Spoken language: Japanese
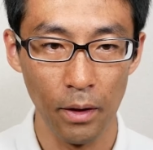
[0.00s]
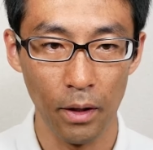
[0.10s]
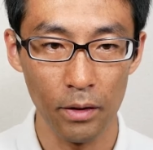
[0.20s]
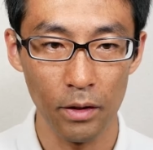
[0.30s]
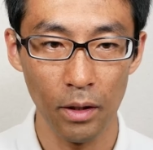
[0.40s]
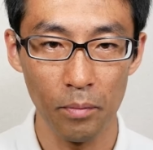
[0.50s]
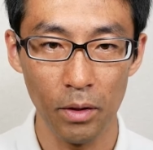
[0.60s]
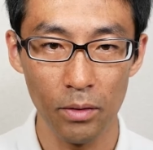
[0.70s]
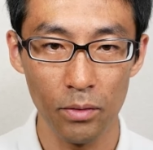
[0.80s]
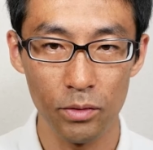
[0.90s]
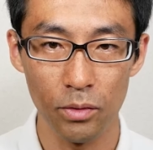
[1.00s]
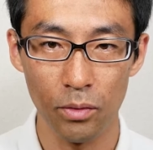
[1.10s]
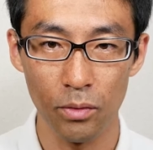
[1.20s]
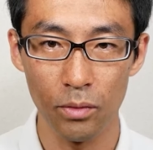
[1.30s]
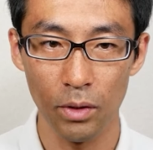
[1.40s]
頭の
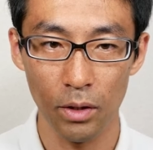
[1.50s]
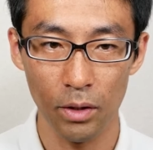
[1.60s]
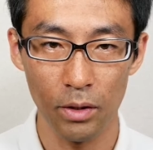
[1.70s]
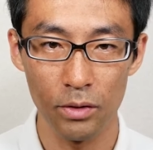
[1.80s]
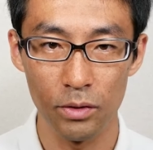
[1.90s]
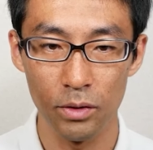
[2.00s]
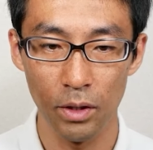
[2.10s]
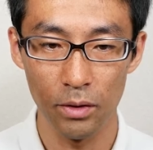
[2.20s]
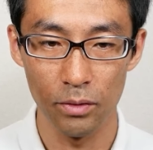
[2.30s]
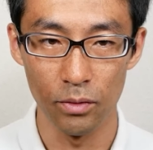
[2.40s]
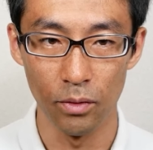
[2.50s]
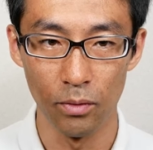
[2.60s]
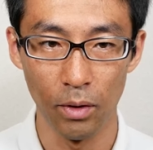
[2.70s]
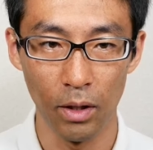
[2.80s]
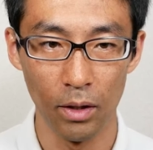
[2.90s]
底だけずれる
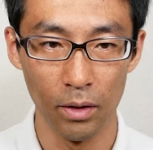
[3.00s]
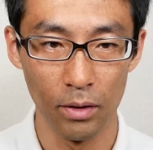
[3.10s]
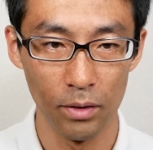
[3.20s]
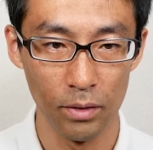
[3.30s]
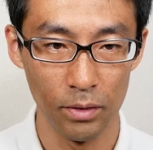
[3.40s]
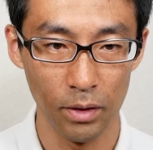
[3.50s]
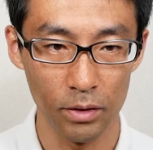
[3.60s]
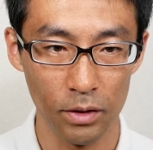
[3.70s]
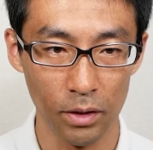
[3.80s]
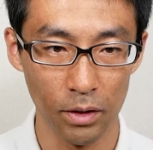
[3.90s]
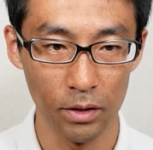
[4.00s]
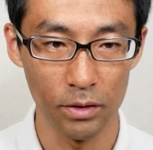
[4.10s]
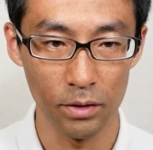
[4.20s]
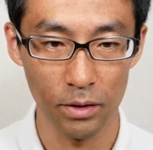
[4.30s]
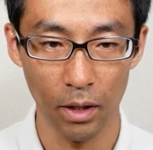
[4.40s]
のはなぜで
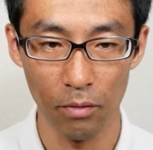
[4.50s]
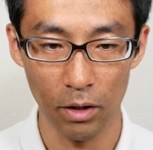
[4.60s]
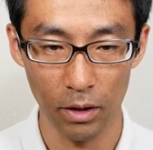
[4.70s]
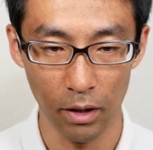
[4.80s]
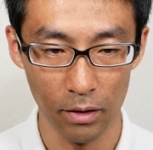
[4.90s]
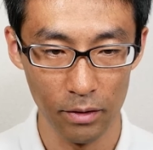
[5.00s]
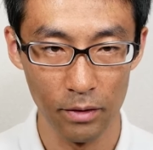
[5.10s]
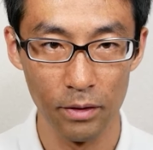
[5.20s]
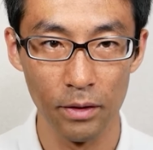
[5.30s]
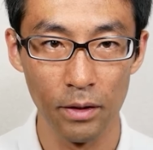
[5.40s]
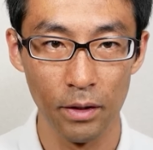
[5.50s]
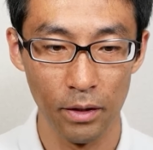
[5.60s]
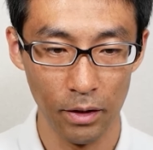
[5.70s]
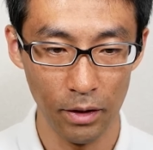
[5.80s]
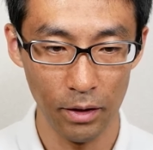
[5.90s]
すかわかった。
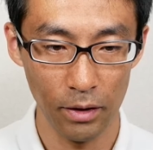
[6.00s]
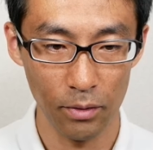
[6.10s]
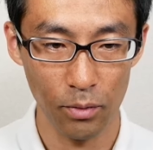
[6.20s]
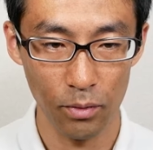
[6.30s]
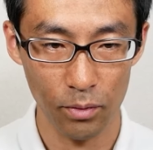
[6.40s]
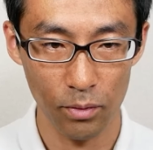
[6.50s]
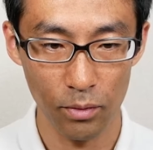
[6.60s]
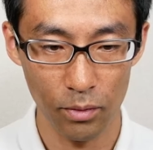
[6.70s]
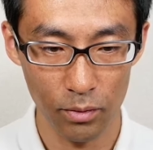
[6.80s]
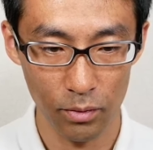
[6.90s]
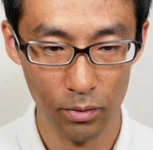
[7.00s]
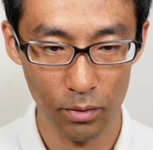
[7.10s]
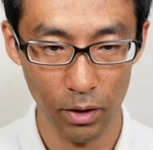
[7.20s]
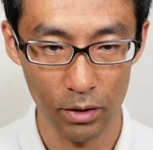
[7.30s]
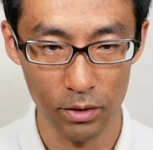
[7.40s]
えっ、ー、と、ここの
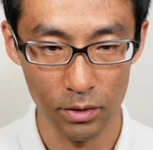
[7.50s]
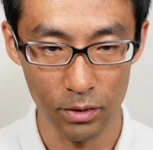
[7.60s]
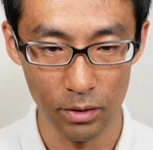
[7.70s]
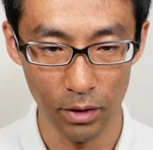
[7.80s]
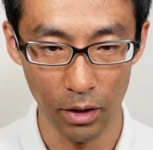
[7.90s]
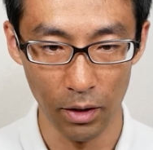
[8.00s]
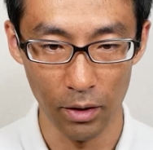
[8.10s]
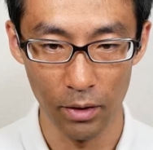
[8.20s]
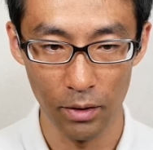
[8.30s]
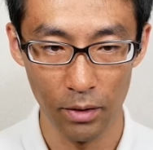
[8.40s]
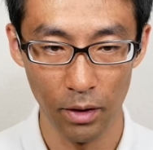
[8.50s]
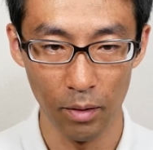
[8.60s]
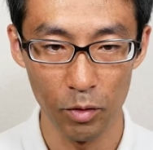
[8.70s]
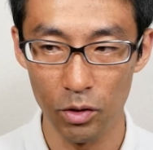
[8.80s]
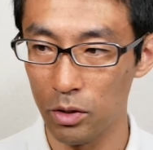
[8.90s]
ですね、
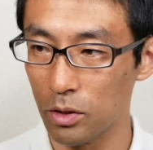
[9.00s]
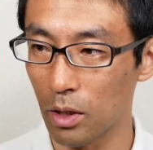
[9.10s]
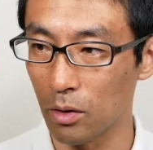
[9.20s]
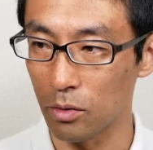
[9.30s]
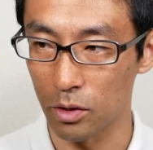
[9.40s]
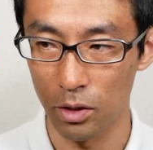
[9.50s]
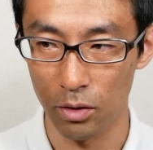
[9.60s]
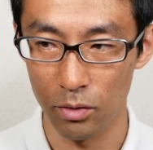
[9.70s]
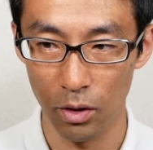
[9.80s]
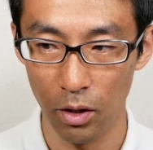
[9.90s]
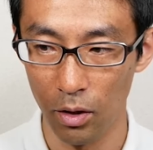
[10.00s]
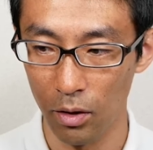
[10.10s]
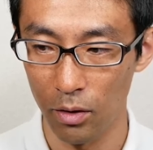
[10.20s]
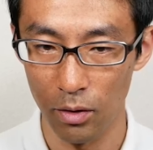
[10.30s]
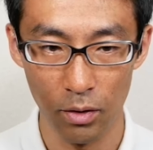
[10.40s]
M インサートじゃなくて、
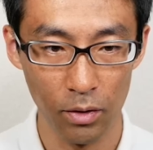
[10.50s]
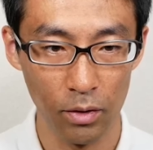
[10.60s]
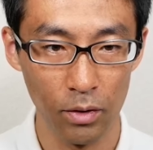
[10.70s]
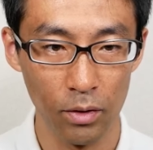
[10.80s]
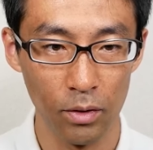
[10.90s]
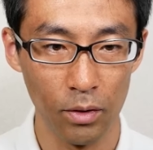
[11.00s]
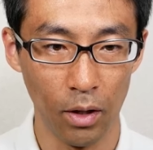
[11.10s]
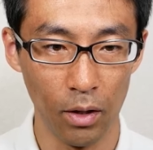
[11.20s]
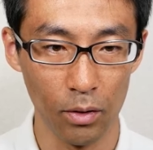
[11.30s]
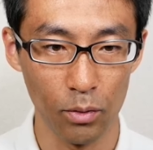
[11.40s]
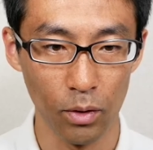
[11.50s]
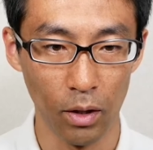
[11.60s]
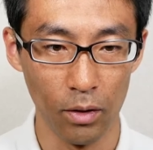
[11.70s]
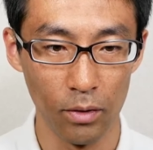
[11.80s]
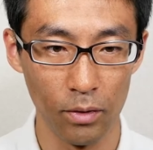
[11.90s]
あら、どこだ